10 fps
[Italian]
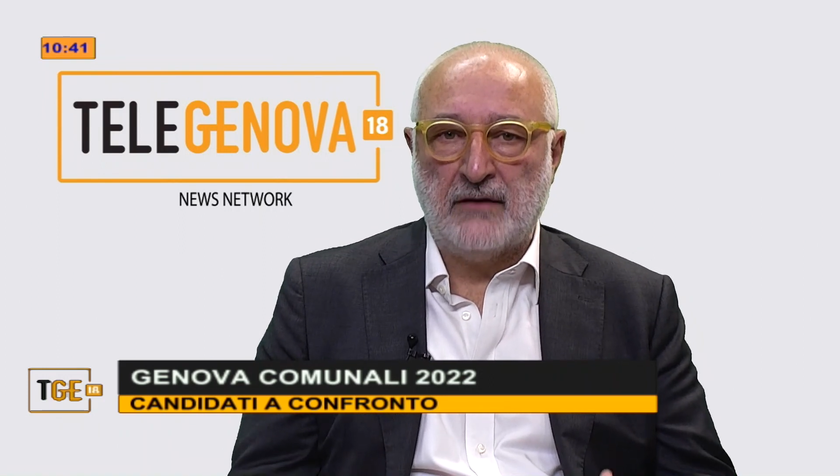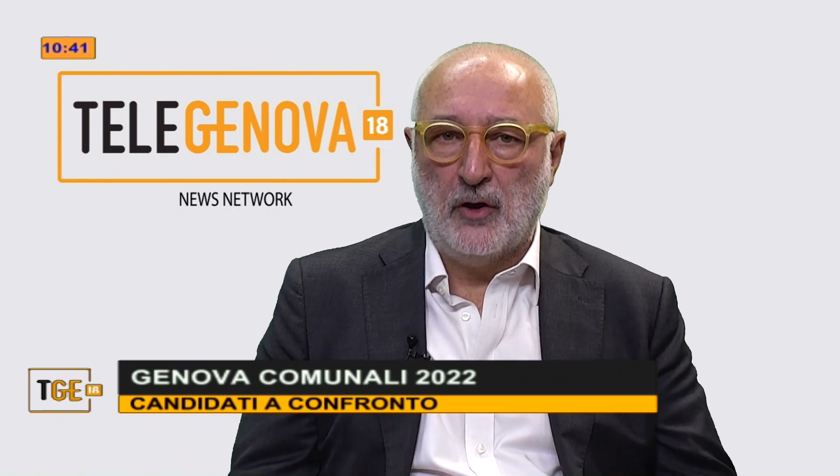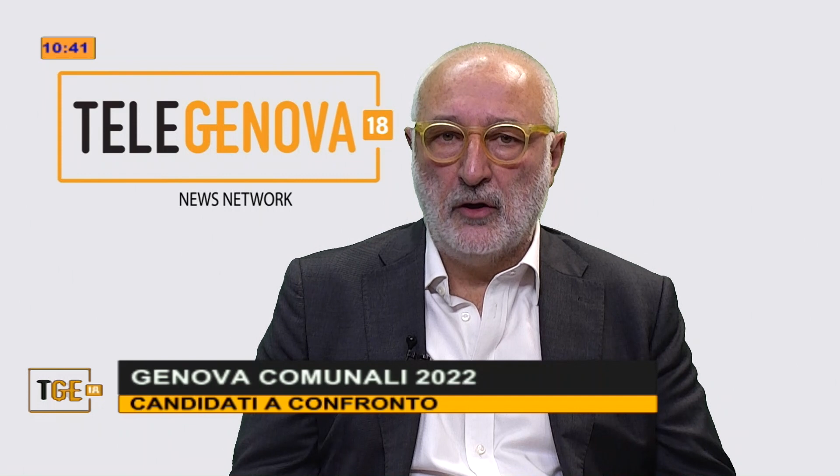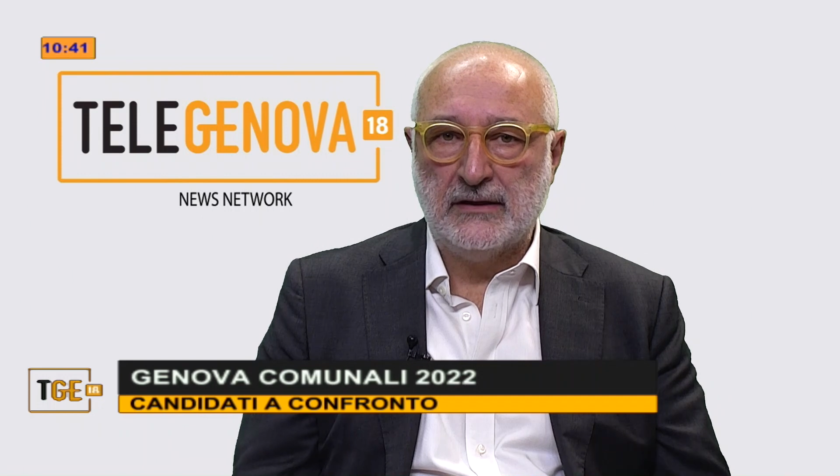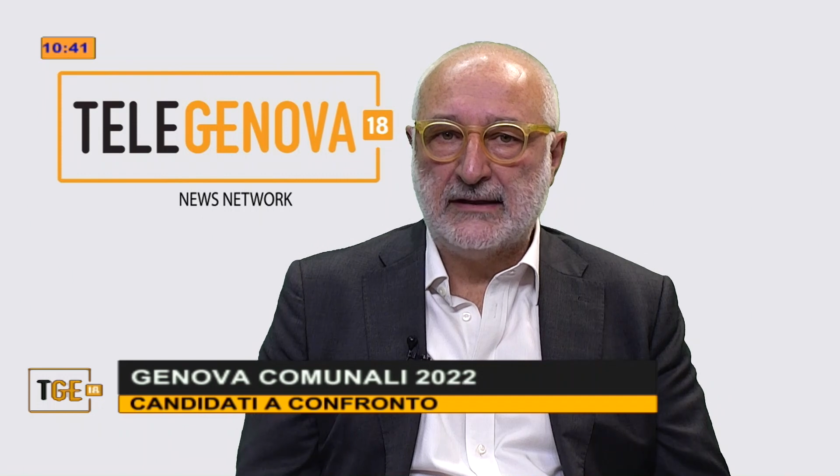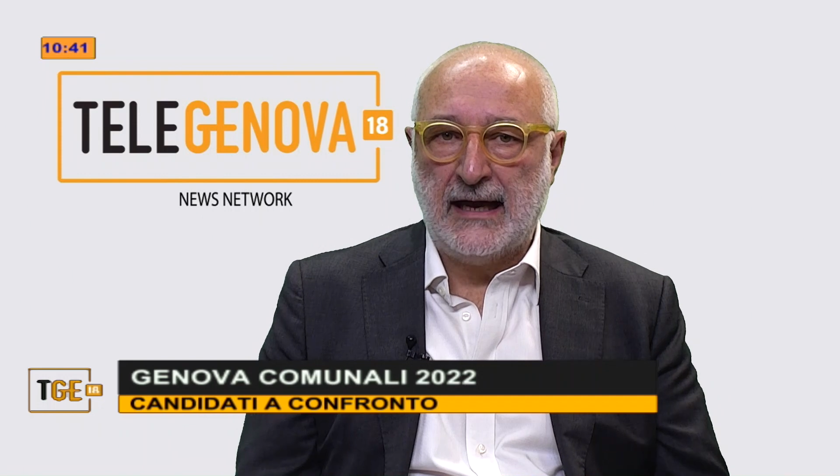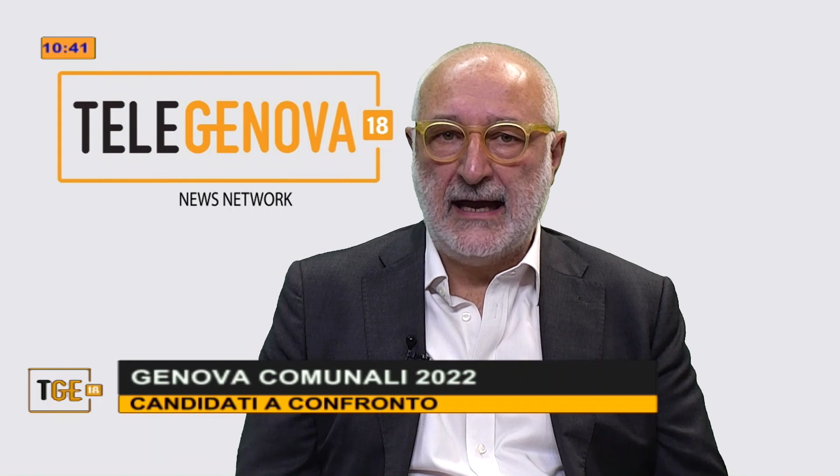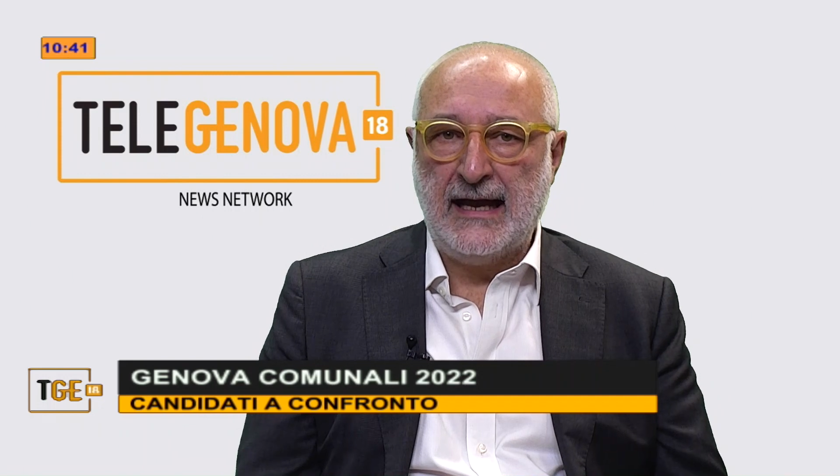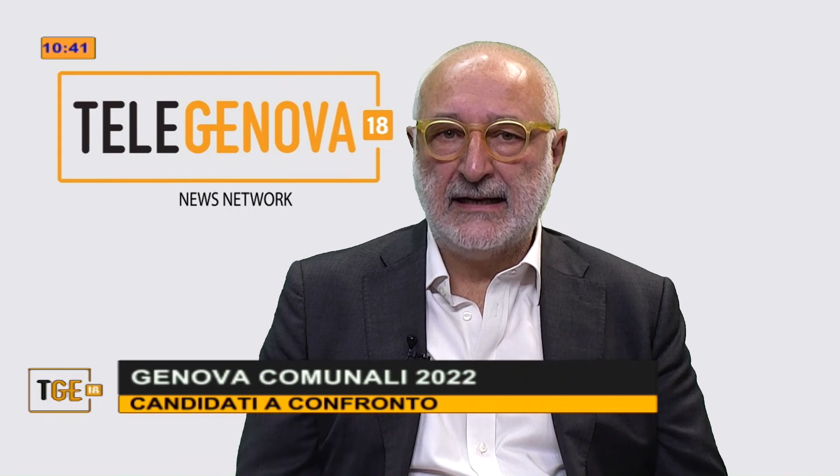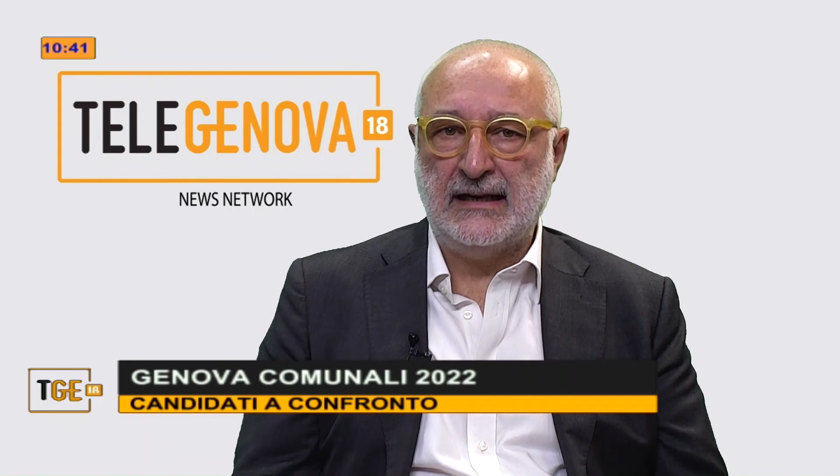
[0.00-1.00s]
volta
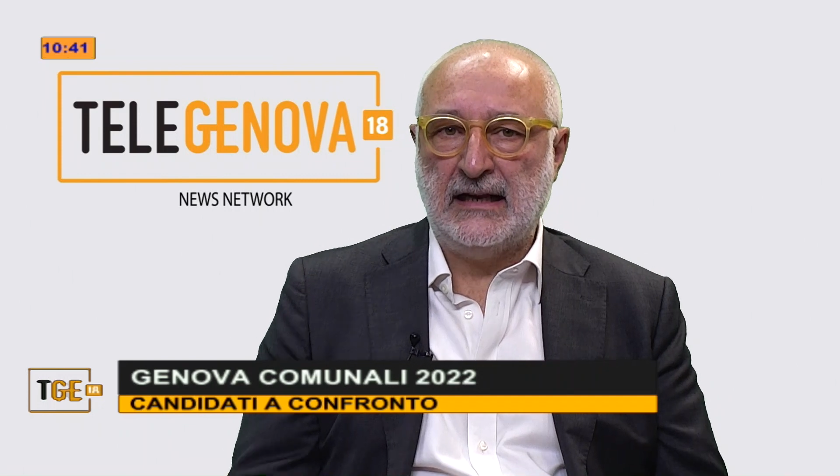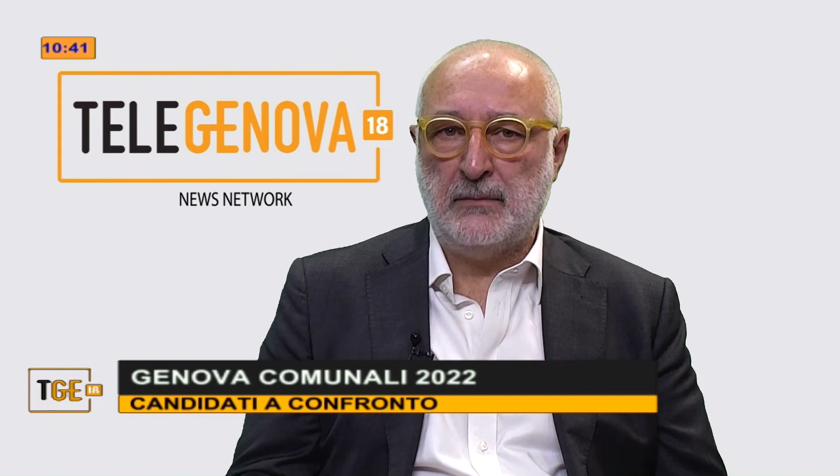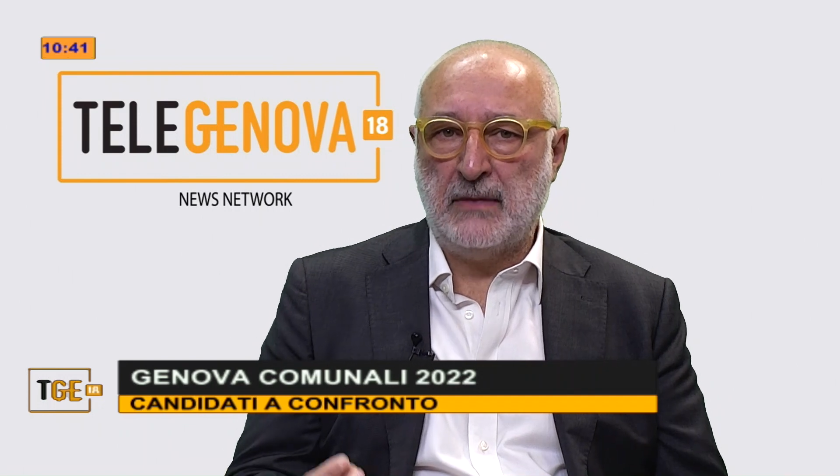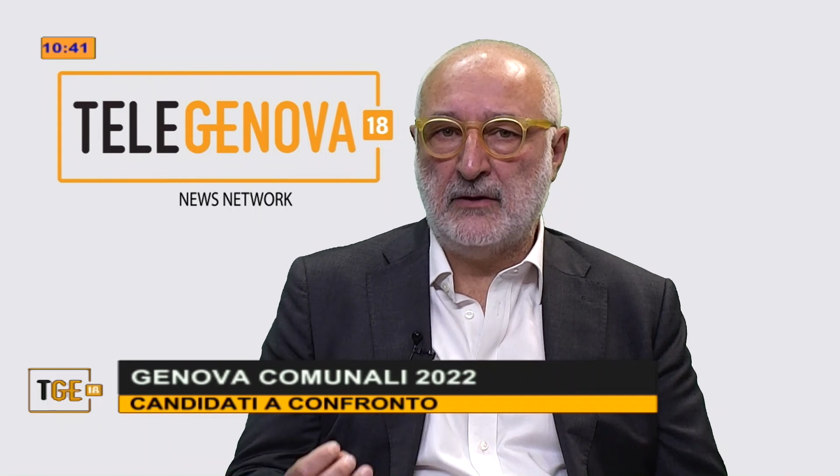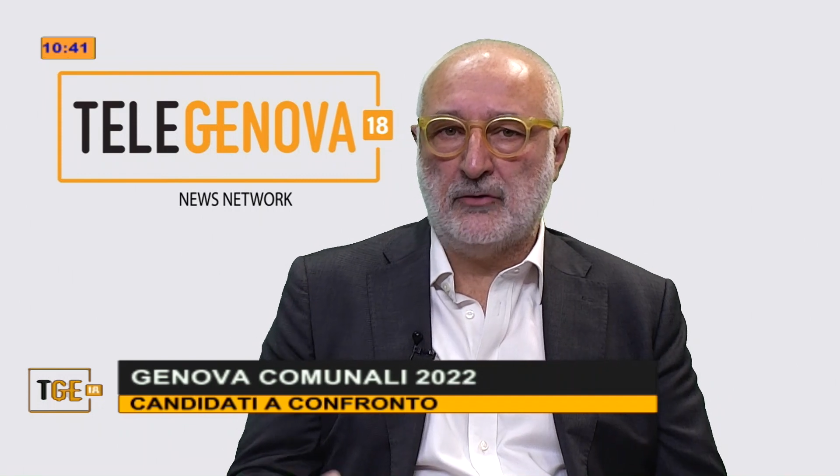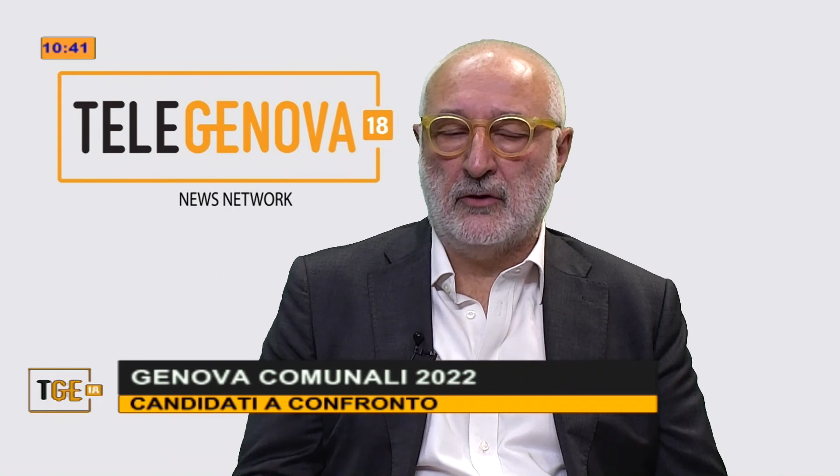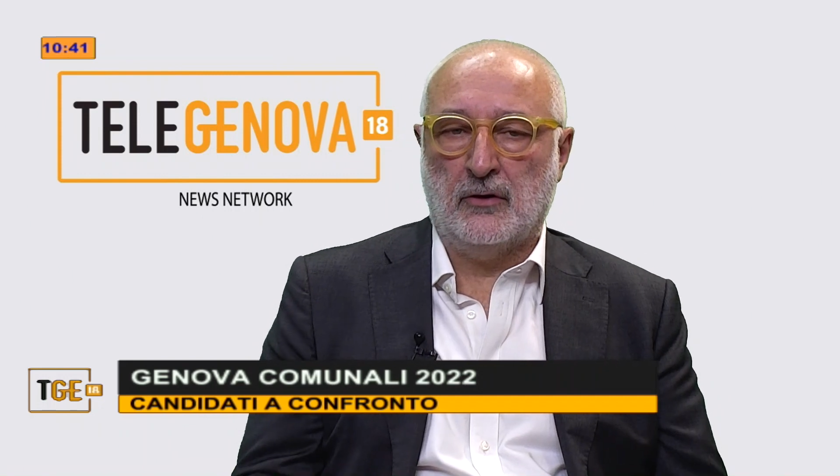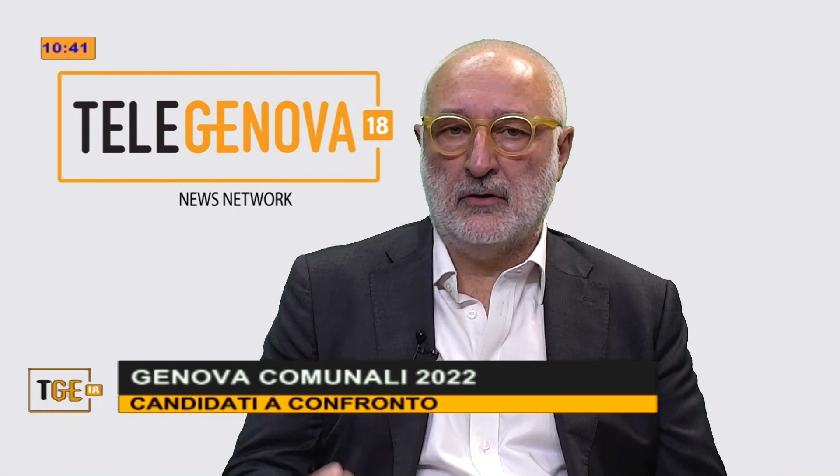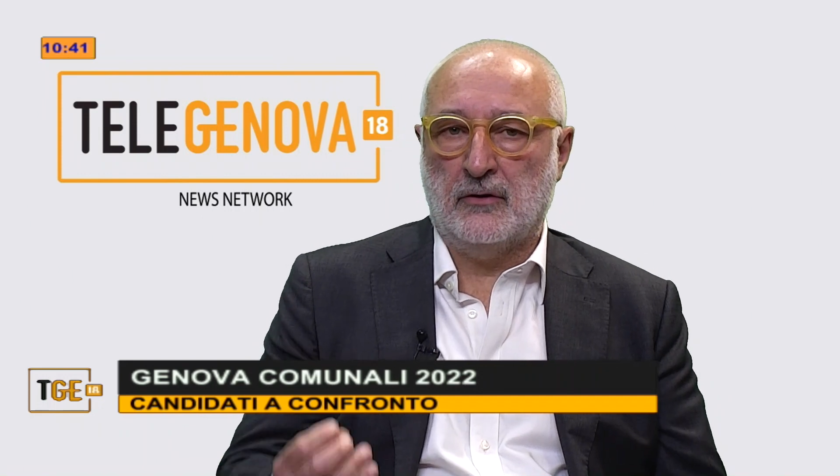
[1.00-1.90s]
era l'elemento eh,